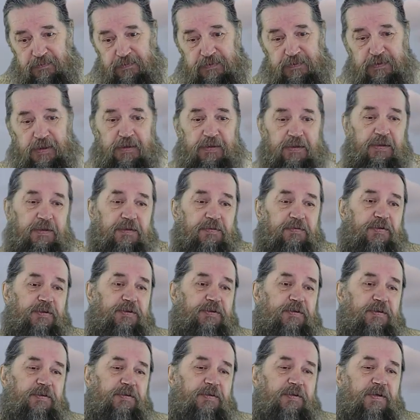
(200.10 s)
таких
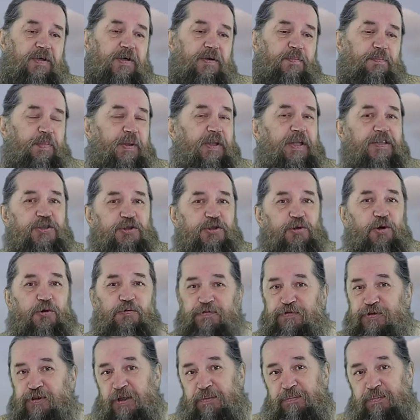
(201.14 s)
вот
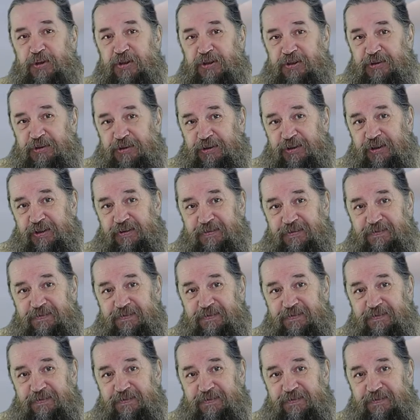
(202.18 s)
пластов событий.